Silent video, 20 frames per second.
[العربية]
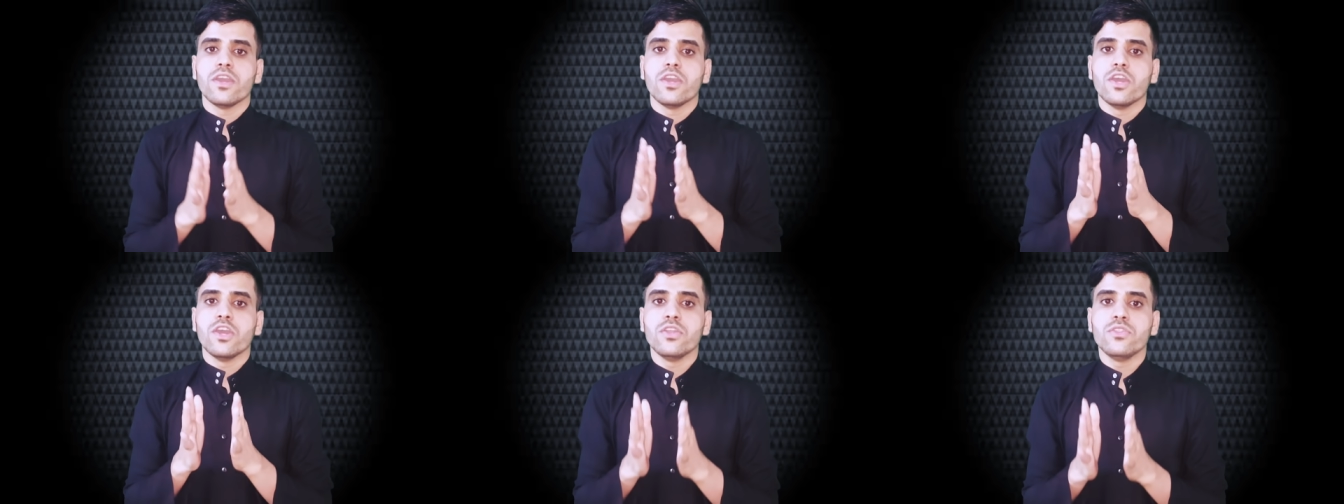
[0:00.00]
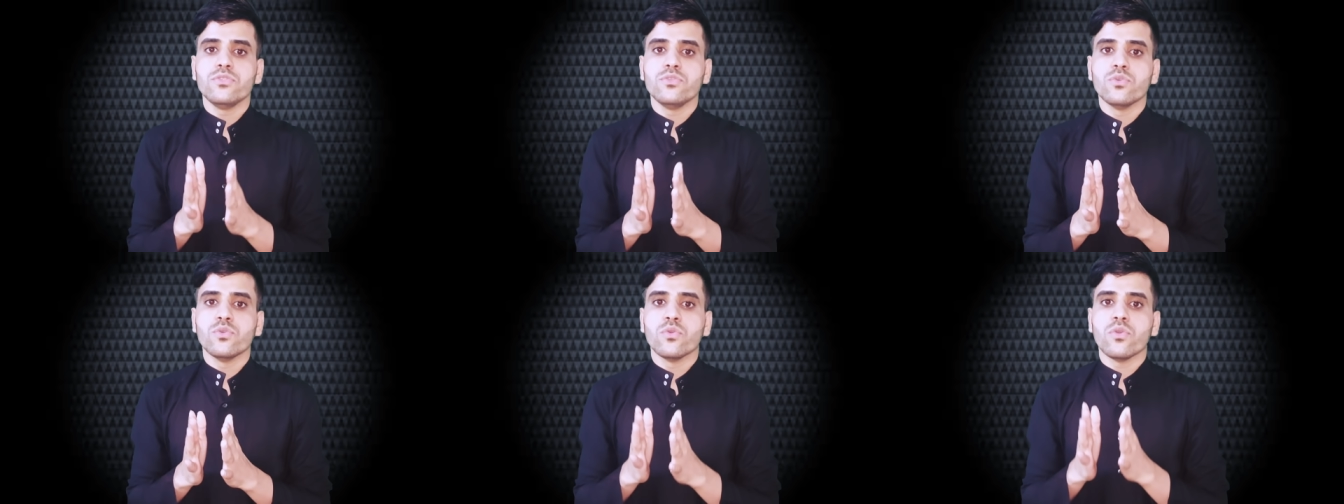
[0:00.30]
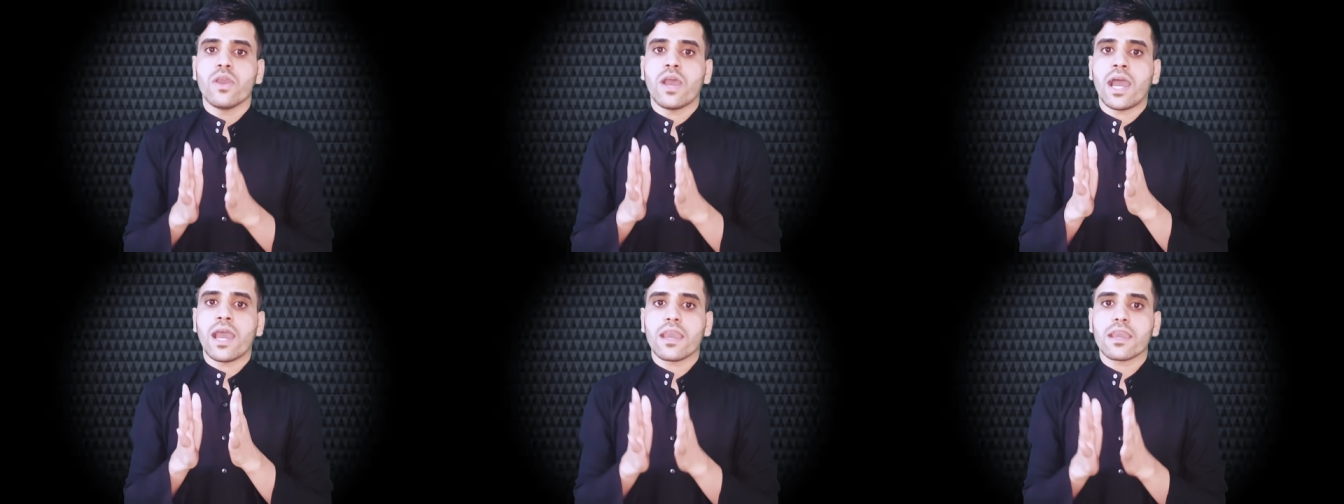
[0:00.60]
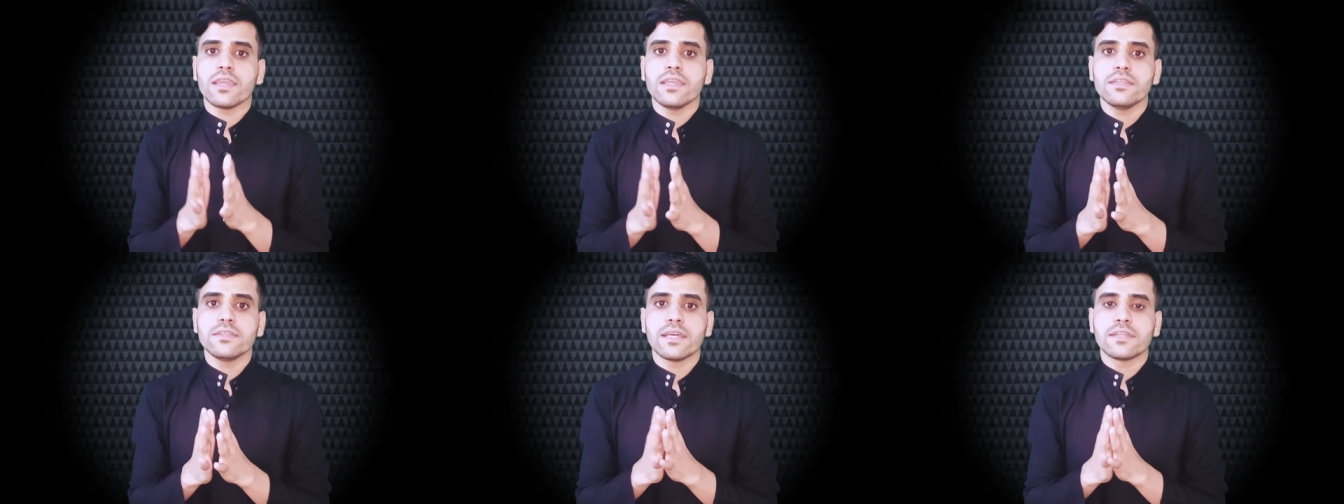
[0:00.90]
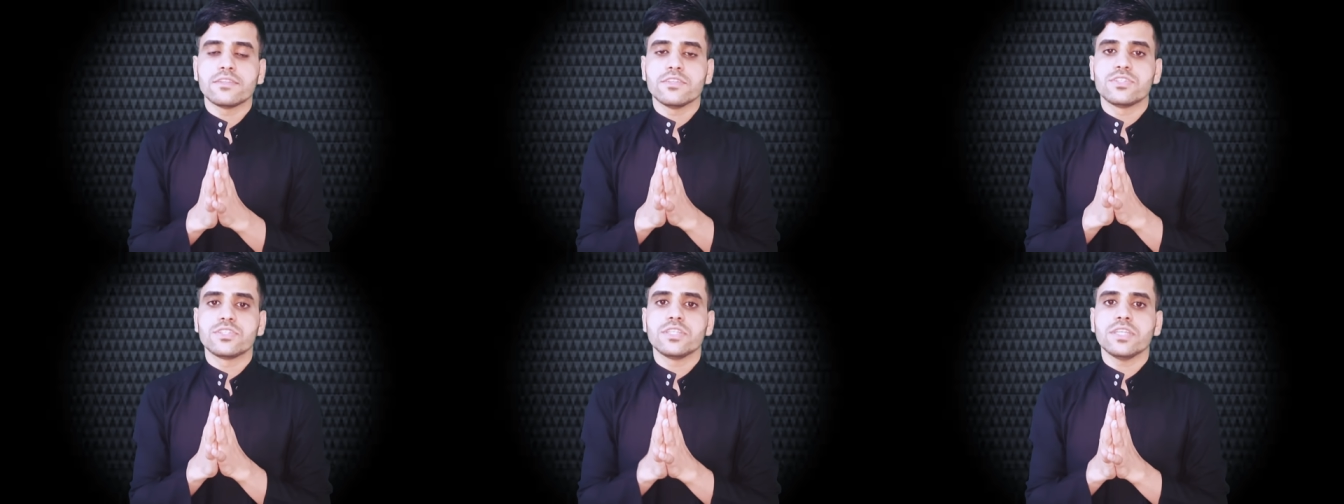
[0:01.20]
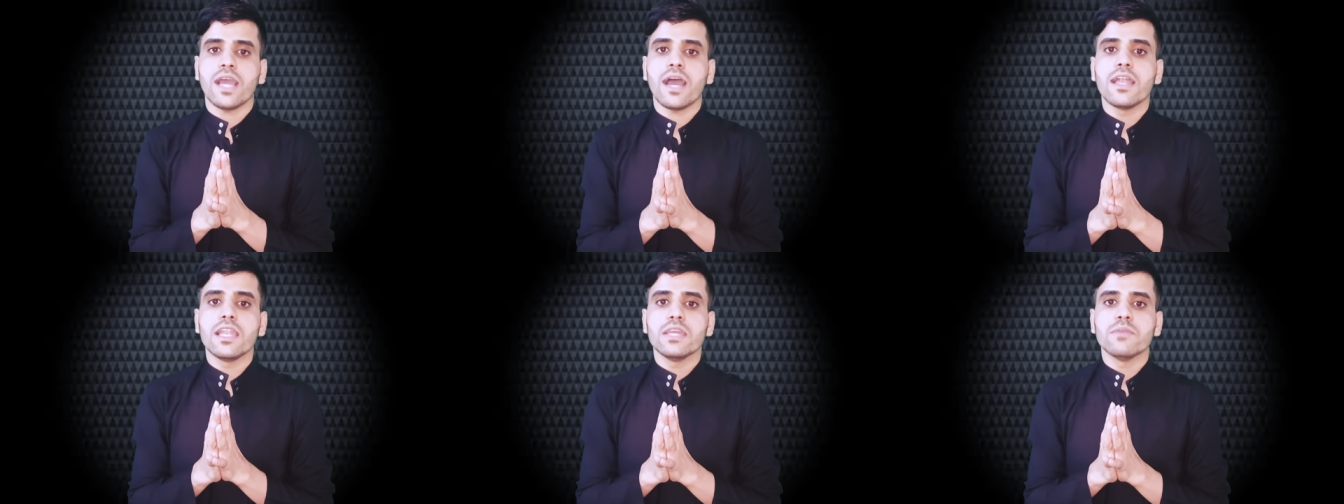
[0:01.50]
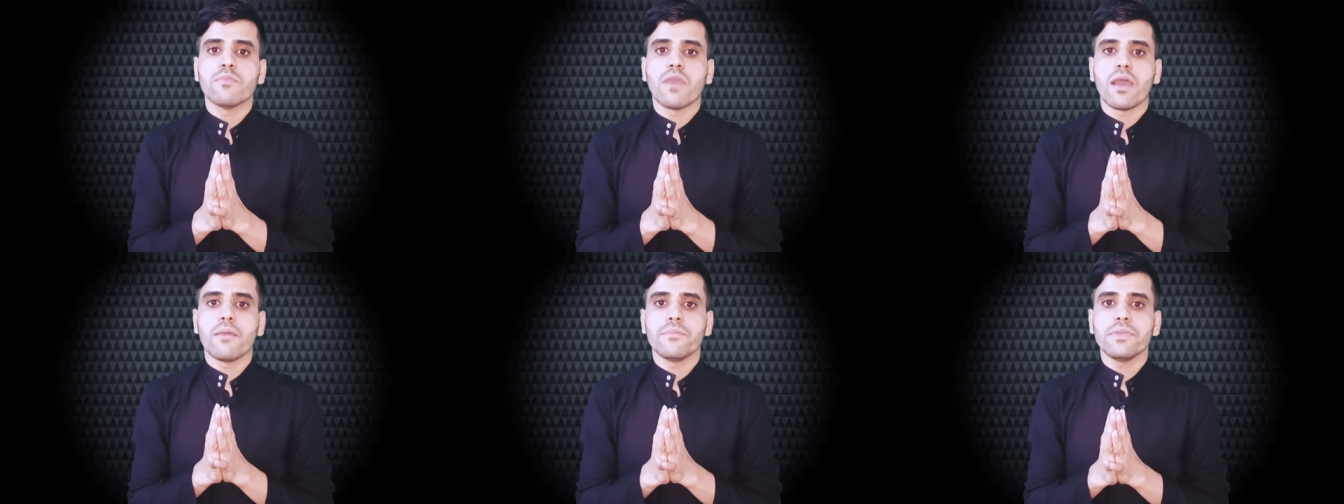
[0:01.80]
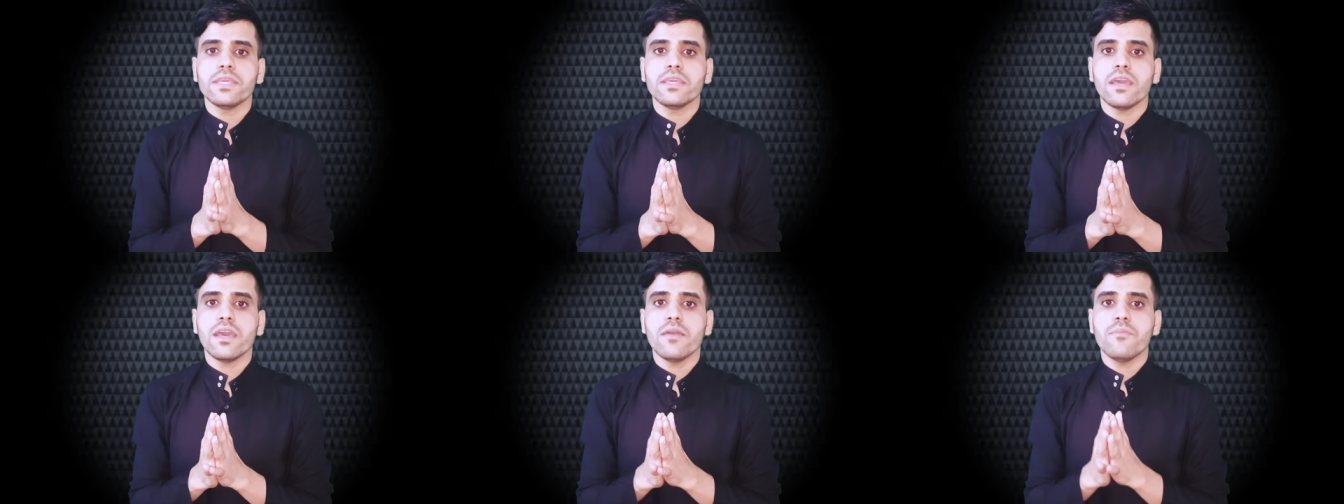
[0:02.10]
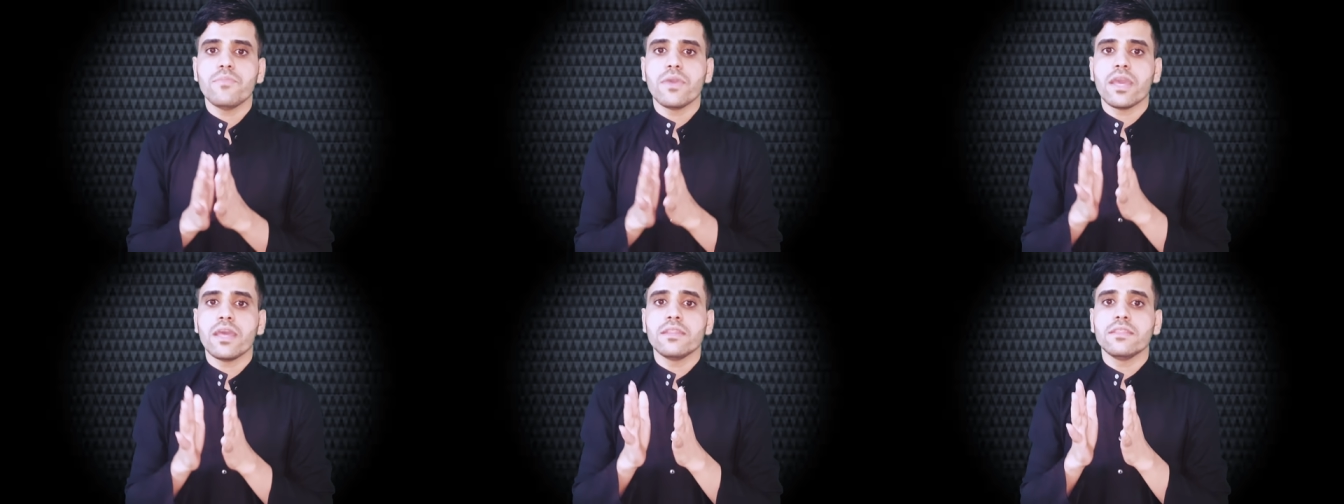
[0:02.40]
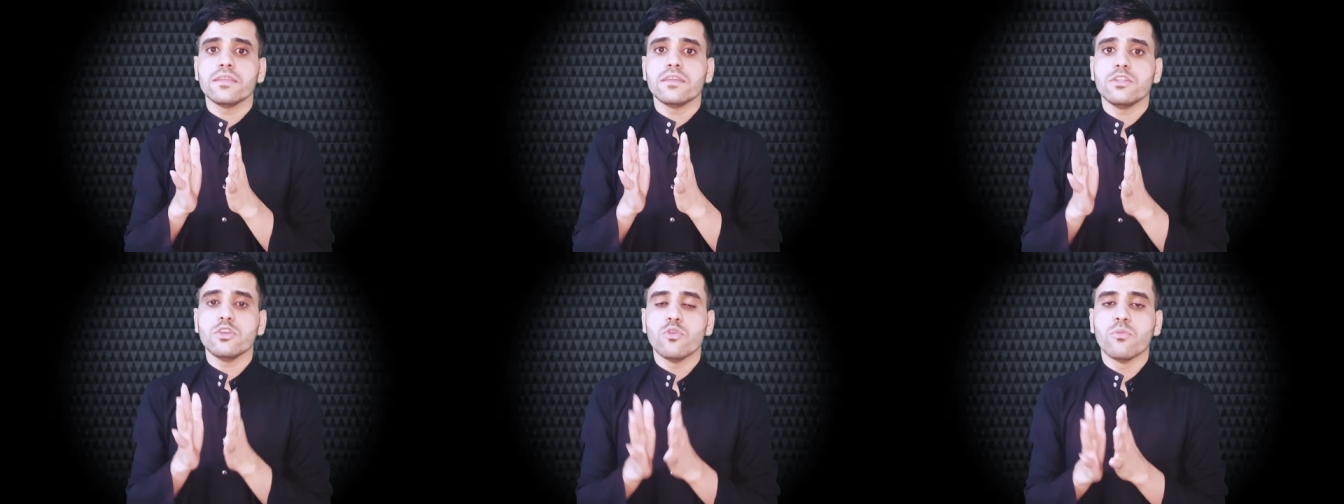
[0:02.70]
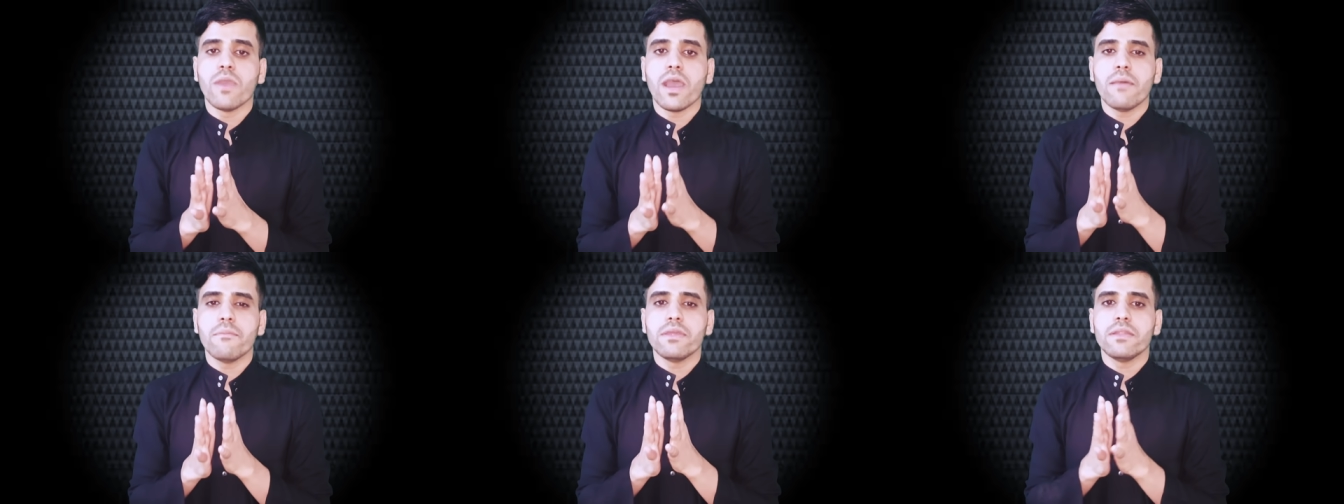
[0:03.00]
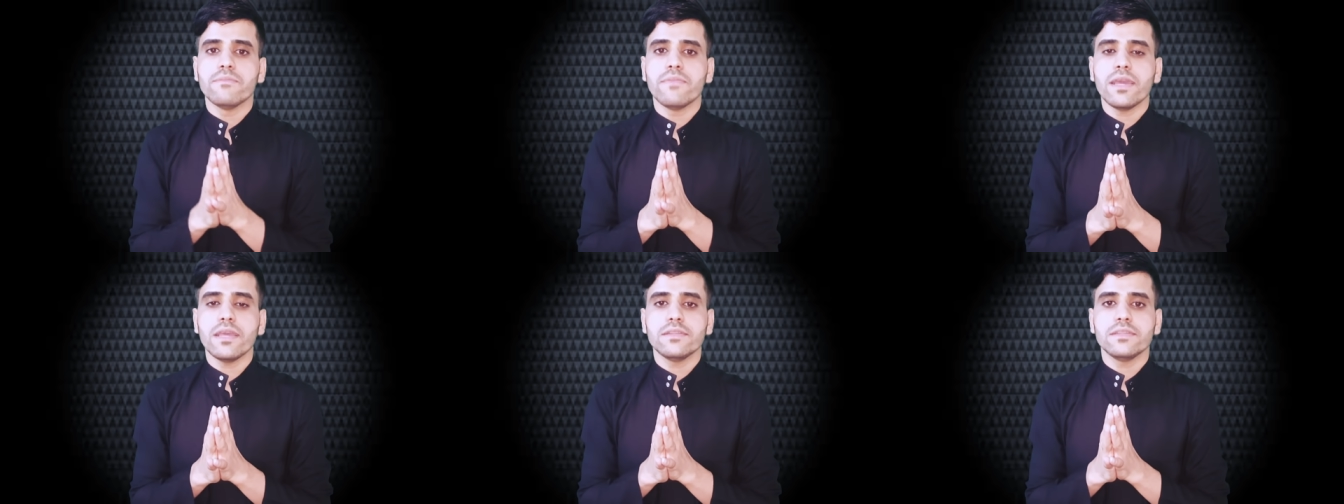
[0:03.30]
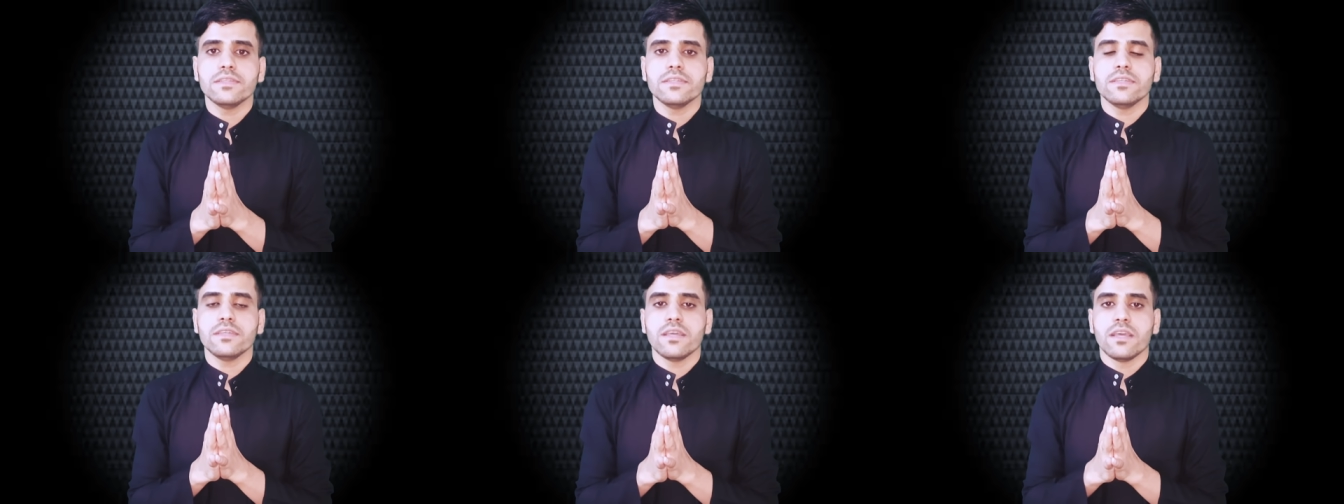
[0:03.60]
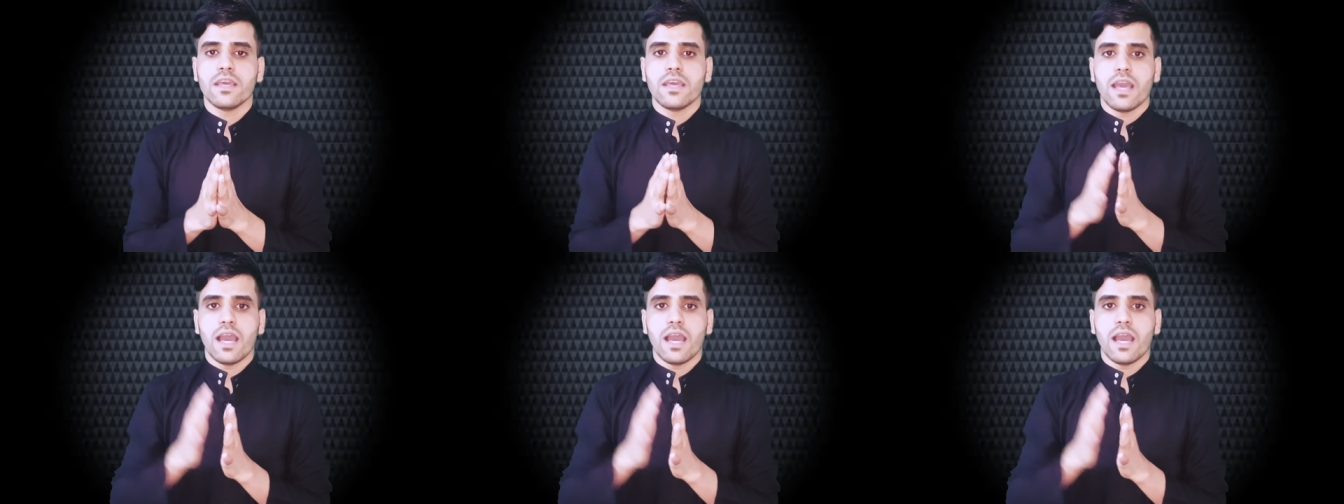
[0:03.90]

انه عقيدة الشيعة الامامية بان الامام المهدي